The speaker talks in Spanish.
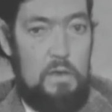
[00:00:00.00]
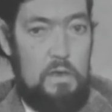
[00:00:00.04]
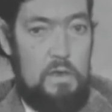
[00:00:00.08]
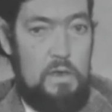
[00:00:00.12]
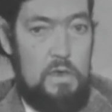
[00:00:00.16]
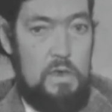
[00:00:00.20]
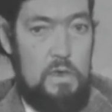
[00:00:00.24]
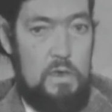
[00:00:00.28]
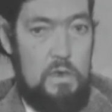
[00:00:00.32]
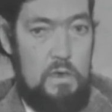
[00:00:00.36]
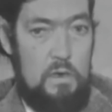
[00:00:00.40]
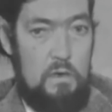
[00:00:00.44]

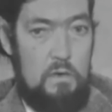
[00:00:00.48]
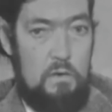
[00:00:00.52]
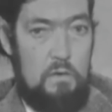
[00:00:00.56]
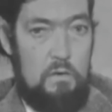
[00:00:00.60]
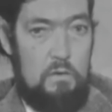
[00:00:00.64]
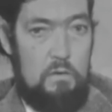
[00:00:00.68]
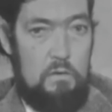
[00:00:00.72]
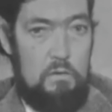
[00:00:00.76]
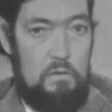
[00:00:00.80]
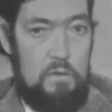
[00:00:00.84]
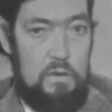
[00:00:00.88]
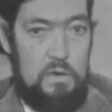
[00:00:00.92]
y
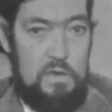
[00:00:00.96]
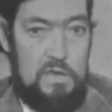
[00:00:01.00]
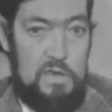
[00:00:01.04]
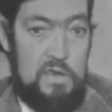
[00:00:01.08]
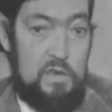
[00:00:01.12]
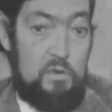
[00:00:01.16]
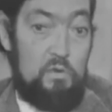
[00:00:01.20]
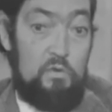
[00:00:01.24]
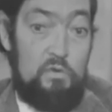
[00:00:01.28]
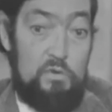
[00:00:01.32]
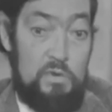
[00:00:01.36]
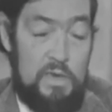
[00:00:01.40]
en
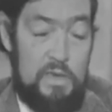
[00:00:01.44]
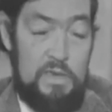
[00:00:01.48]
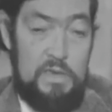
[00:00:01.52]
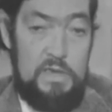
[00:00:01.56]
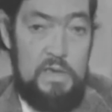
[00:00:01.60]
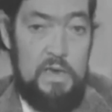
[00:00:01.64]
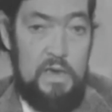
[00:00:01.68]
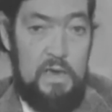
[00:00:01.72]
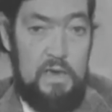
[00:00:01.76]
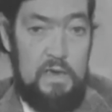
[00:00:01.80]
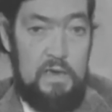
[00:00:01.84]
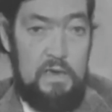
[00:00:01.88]

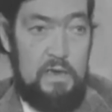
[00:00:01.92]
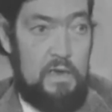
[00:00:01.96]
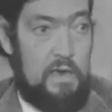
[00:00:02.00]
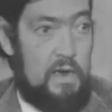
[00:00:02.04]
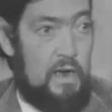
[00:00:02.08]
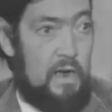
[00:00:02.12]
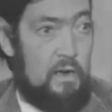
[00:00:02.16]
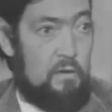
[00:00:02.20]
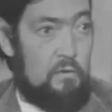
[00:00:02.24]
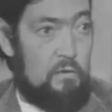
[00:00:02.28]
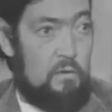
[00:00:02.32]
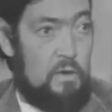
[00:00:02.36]
circunstancias que
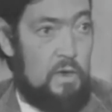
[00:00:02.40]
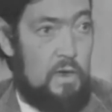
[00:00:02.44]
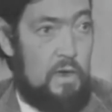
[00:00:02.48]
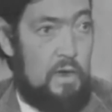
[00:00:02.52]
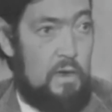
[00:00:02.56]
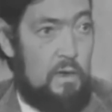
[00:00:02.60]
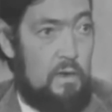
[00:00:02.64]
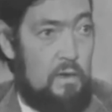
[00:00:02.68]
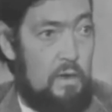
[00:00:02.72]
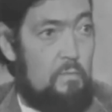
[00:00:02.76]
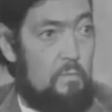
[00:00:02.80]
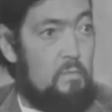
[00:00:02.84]
dejaron
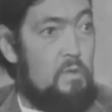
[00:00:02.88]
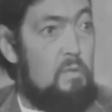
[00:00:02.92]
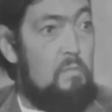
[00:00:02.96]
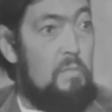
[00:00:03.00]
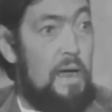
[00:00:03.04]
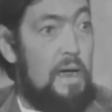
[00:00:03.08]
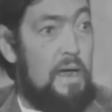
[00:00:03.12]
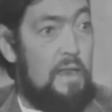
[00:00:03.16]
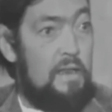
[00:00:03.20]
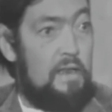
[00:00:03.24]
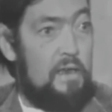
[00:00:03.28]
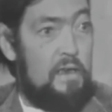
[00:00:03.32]
a mi
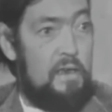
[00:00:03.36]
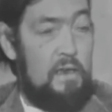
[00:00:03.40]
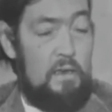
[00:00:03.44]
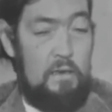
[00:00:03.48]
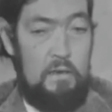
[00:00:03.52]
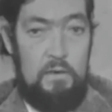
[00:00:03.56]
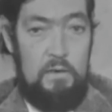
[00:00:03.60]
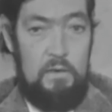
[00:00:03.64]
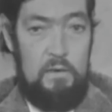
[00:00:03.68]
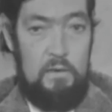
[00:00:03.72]
madre